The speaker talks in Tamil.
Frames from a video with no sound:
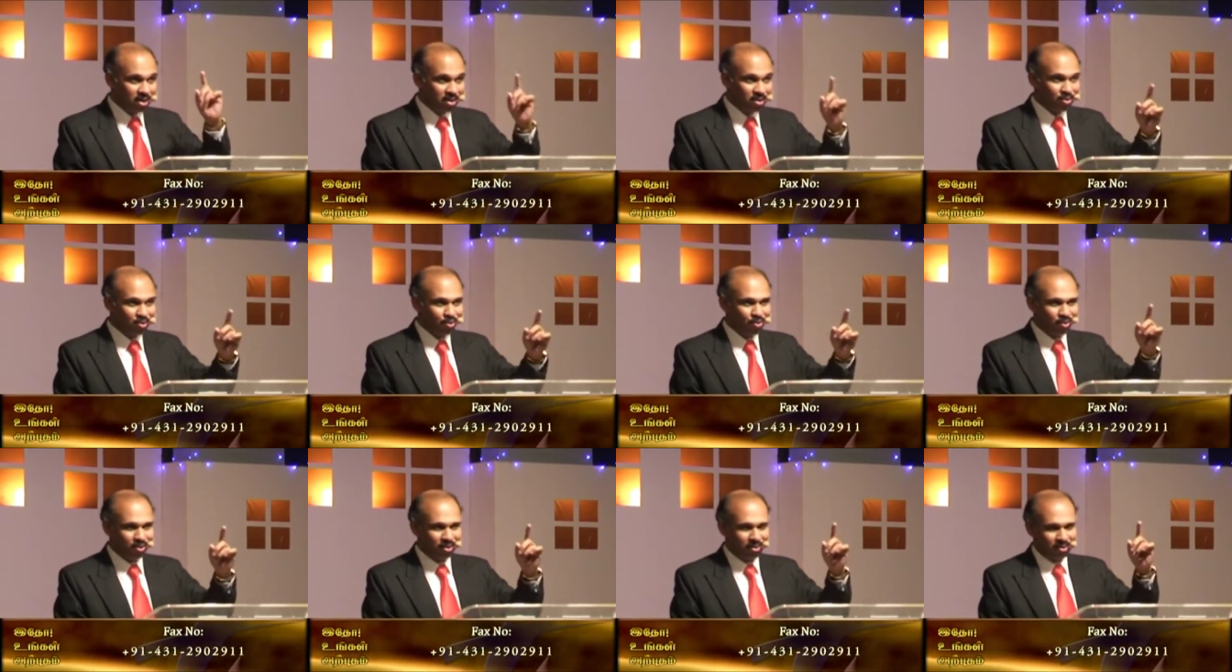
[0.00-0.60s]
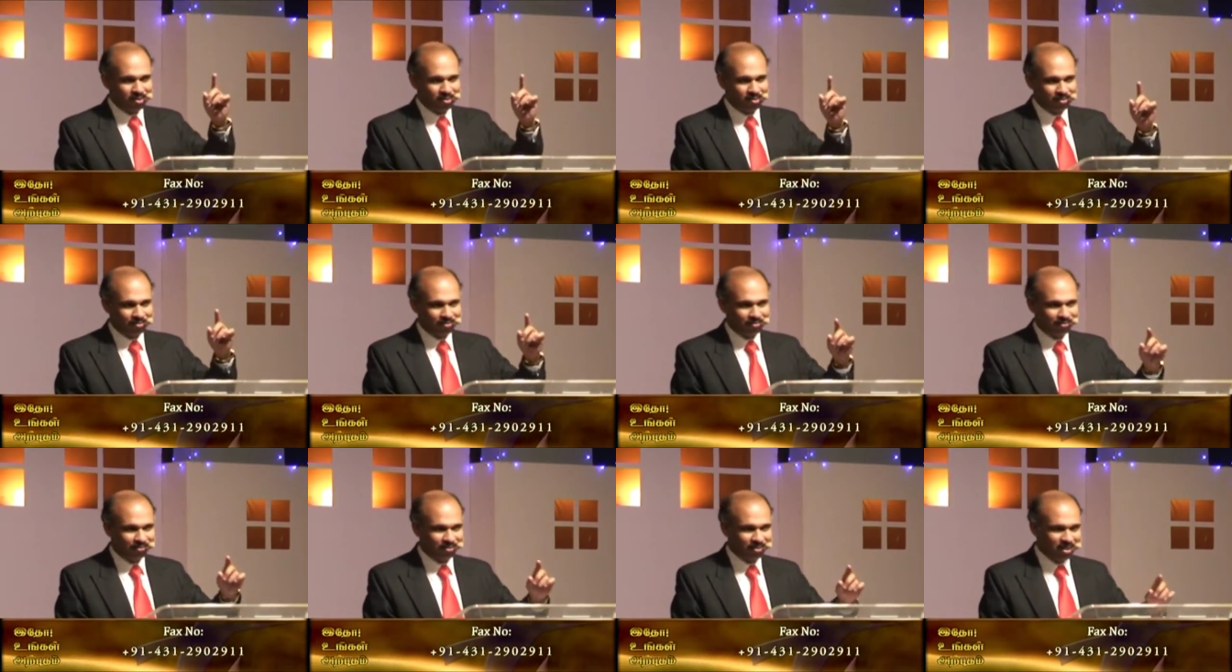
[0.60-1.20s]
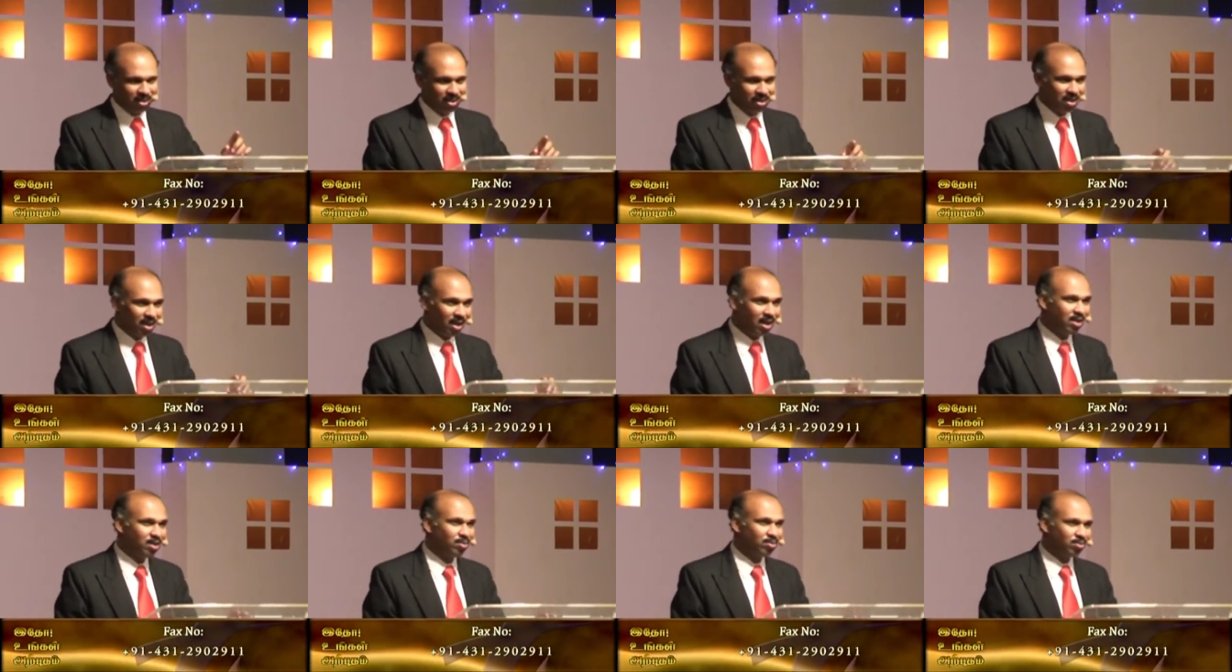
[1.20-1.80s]
அறிந்து கொள்
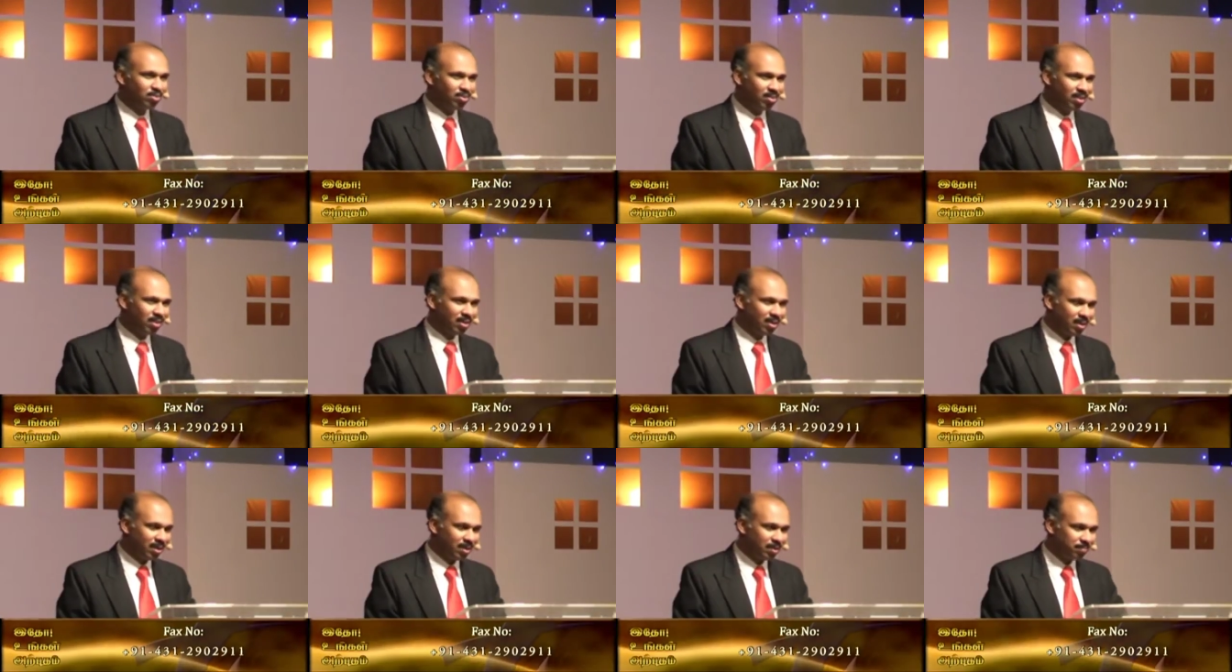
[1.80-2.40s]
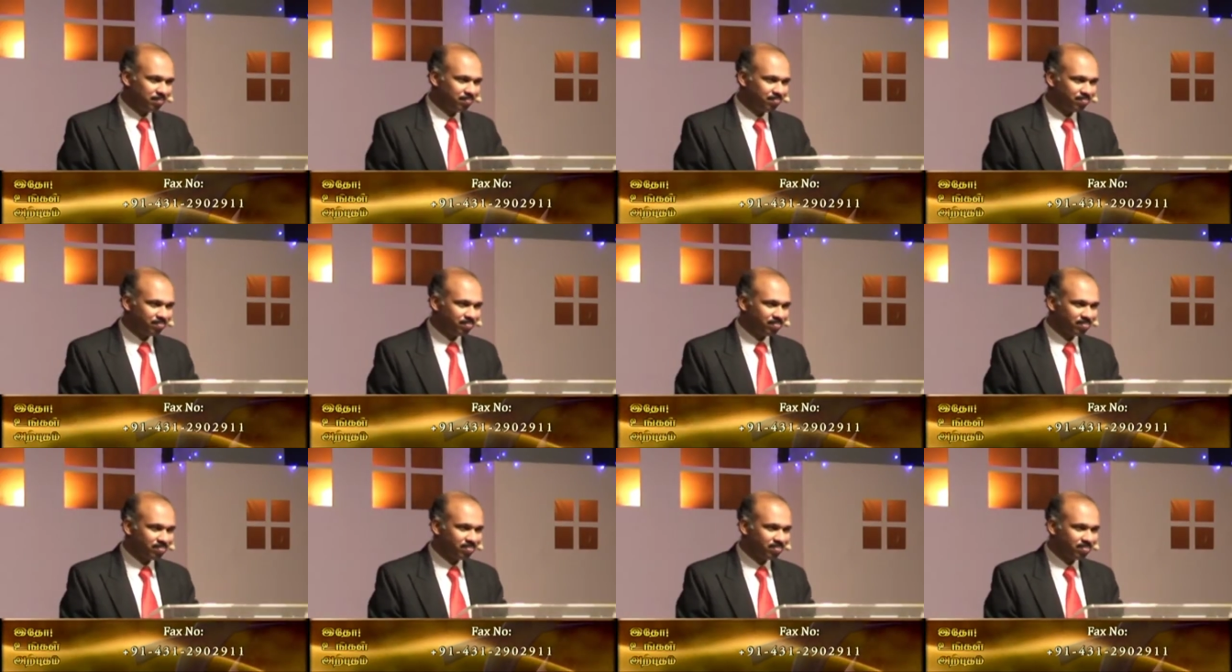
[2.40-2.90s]
என்று ஆண்டவர் சொல்லுகிறார்